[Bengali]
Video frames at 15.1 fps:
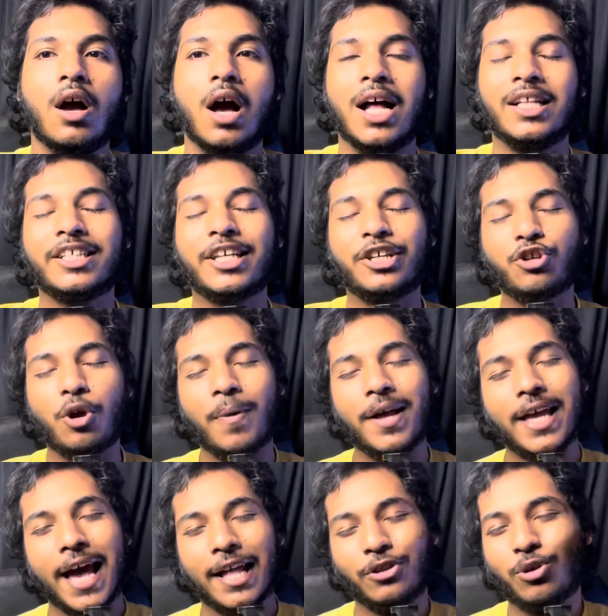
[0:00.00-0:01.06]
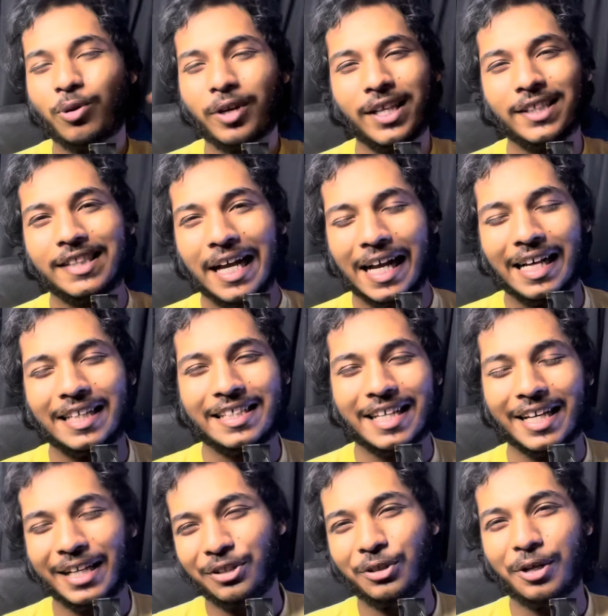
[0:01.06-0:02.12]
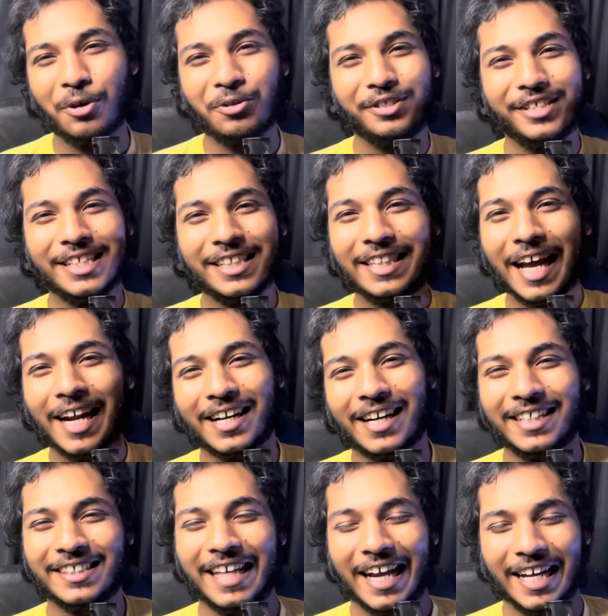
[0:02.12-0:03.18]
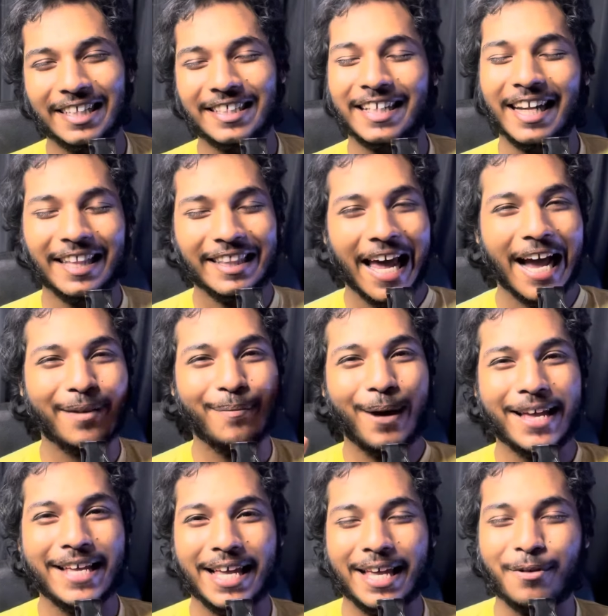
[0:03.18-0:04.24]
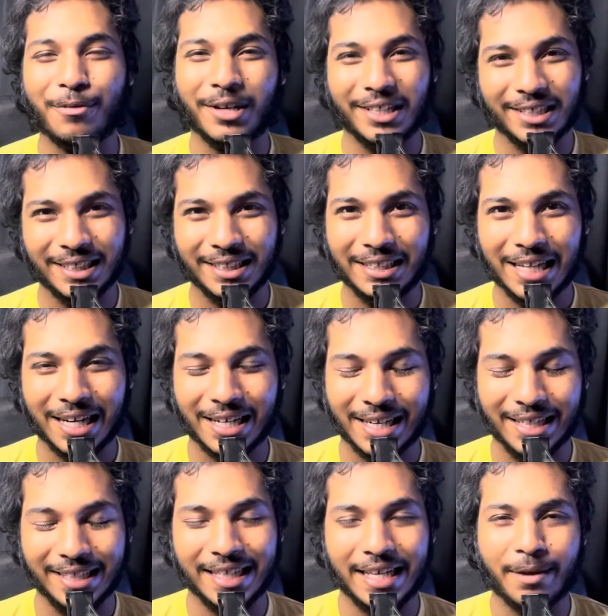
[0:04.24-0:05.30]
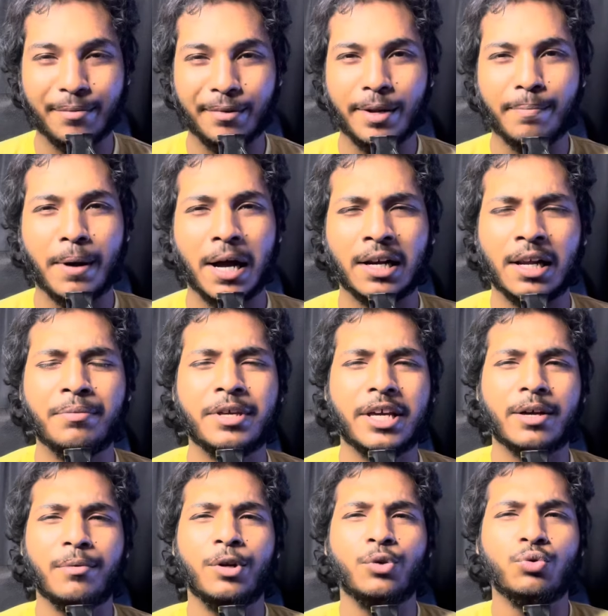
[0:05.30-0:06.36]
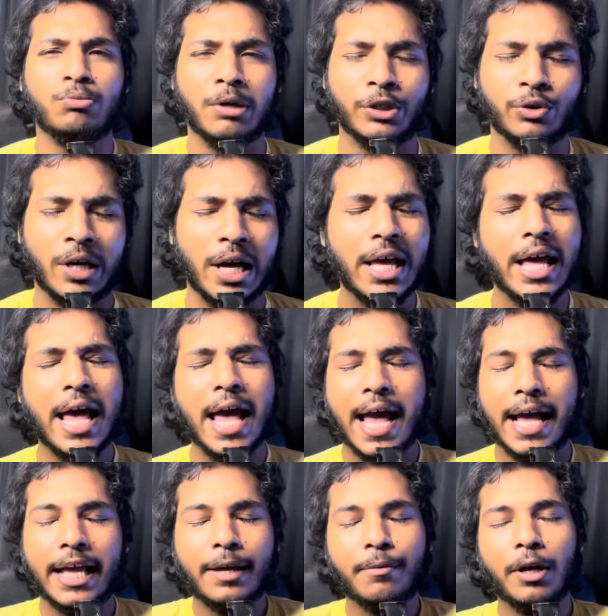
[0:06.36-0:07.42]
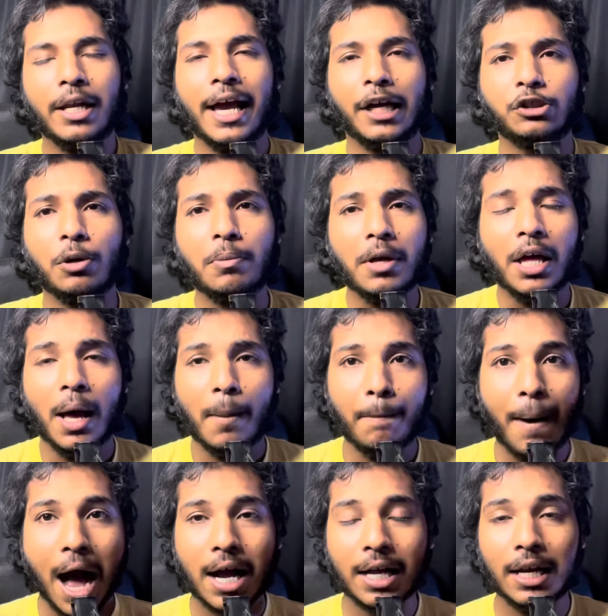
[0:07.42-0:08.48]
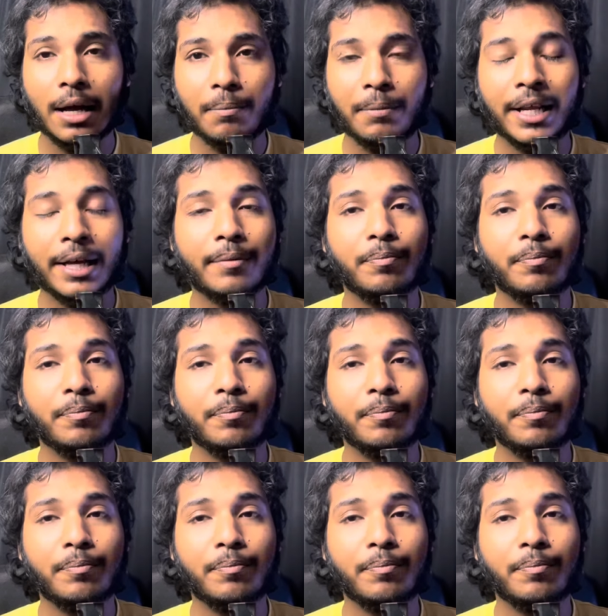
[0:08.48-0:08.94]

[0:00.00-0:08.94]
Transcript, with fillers: আজকে সবাই এত ক্রেজ দেখাচ্ছে কিন্তু কেউ জিদ্দার ক্রেজ দেখাচ্ছে না দেখ ভাই একে বলে জিদ্দার ক্রেজ একে বলে পাগলামি একে বলে উন্মাদনা একে বলে একদম পাগলা মানে